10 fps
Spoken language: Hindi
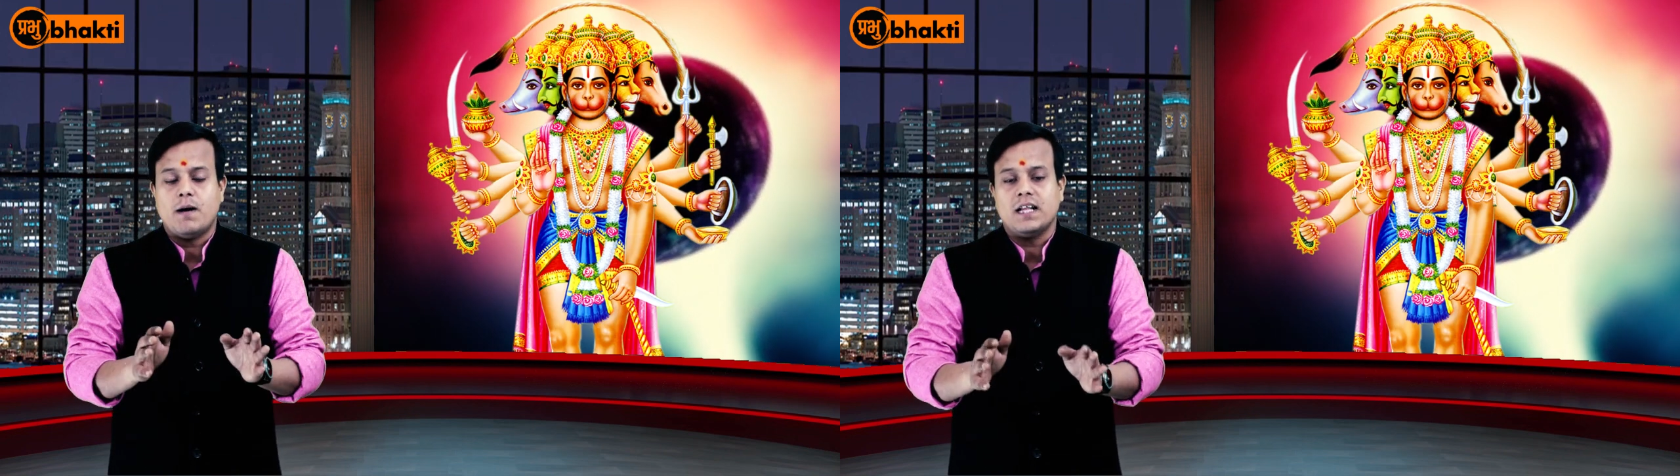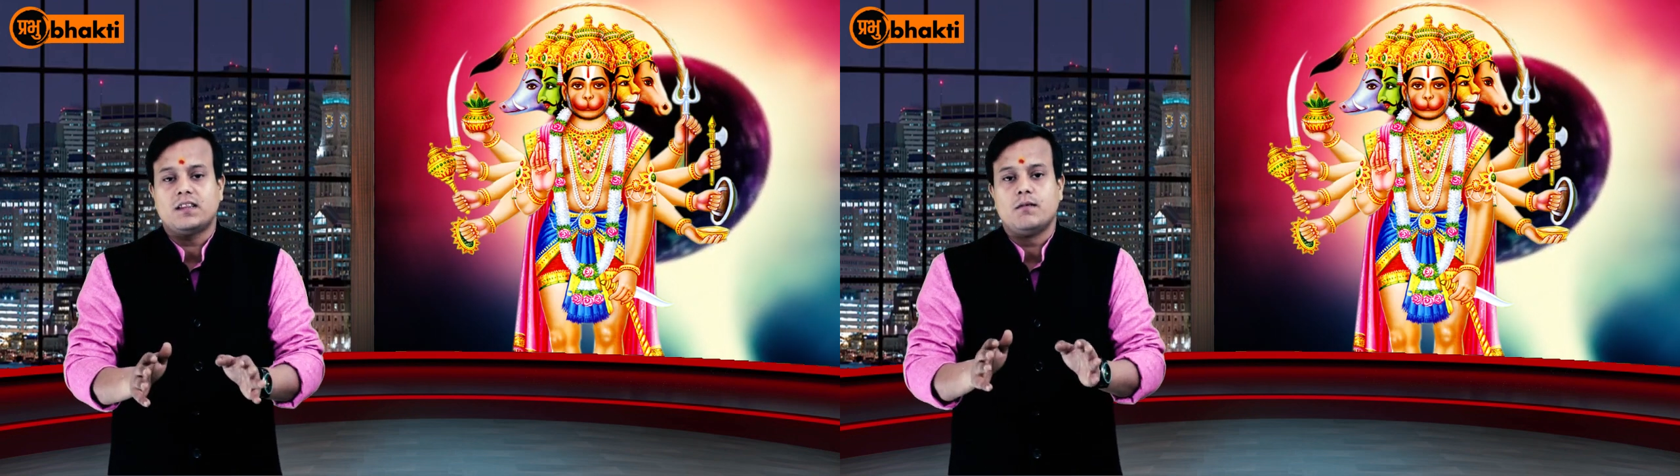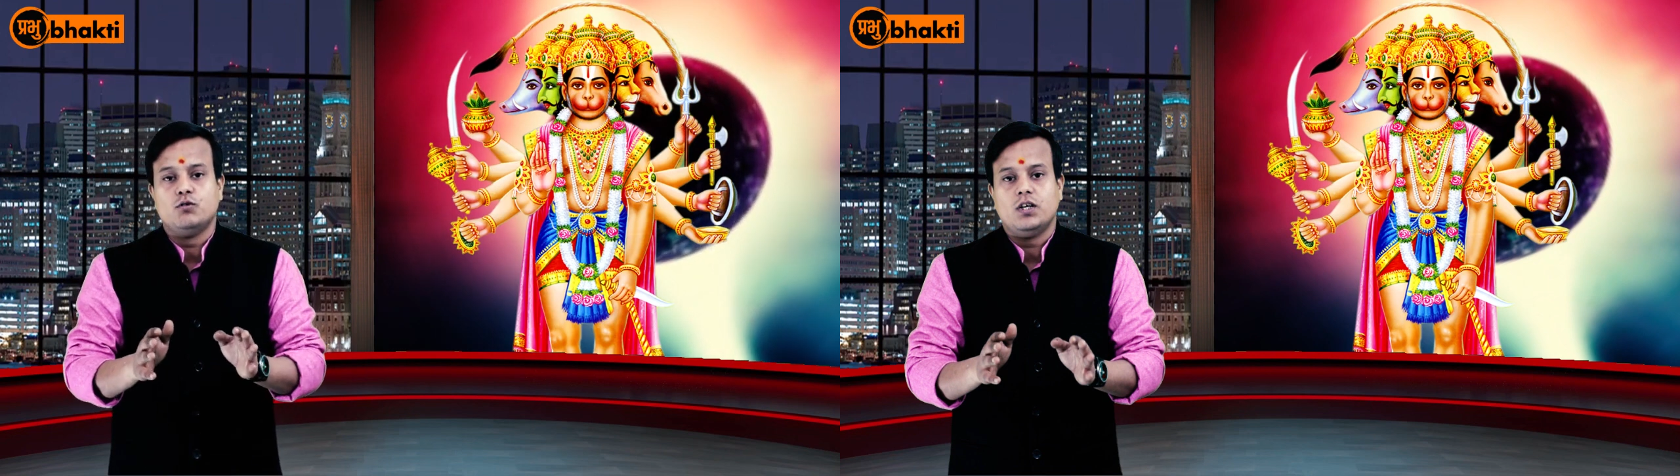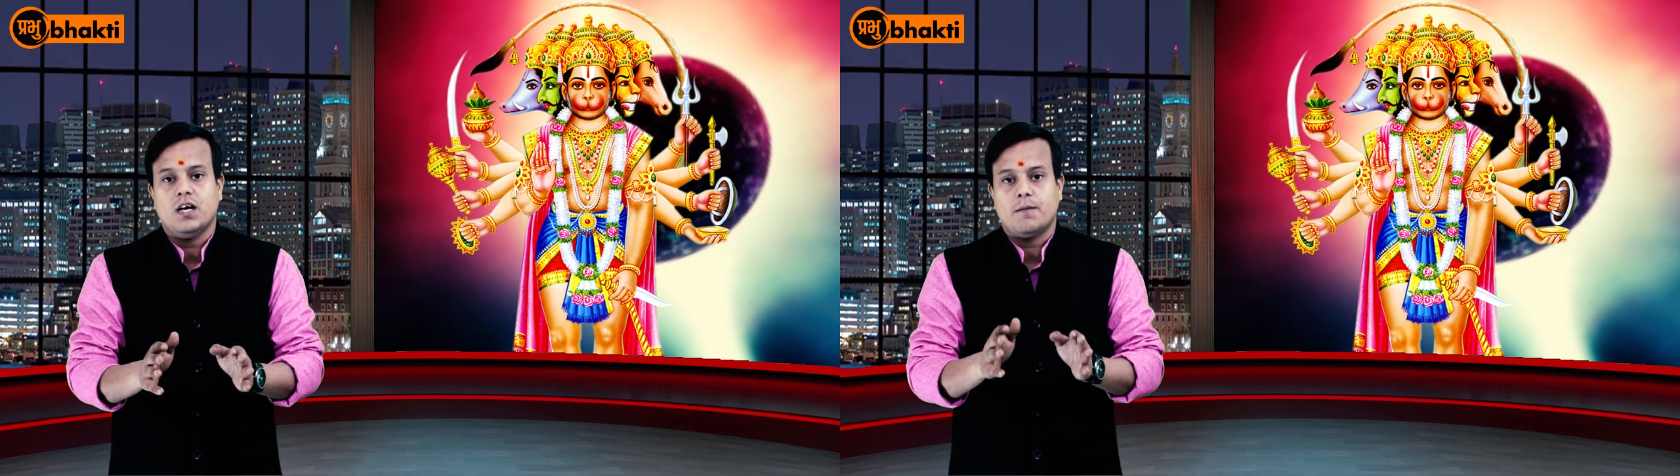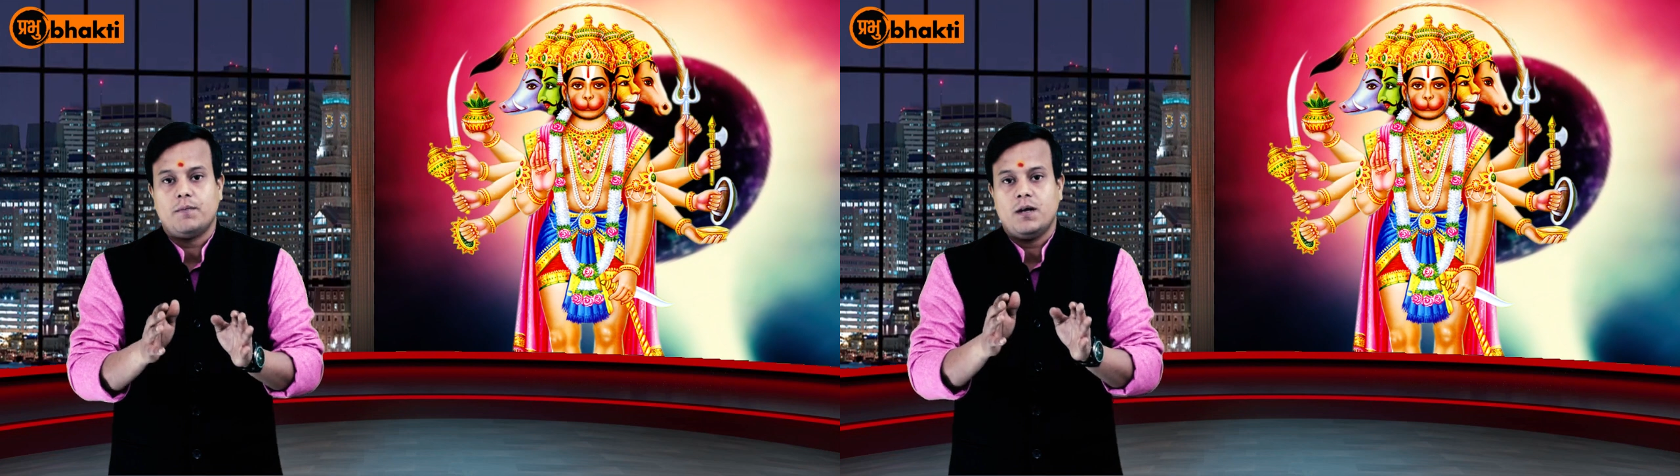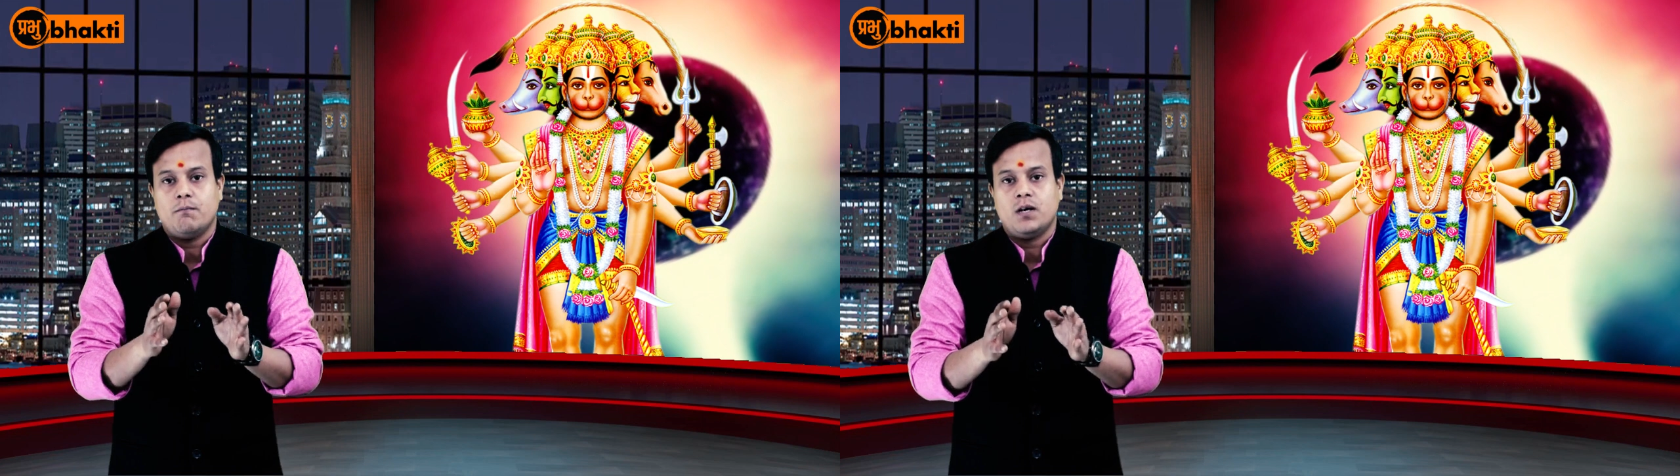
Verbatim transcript: मात्र मुझे अपने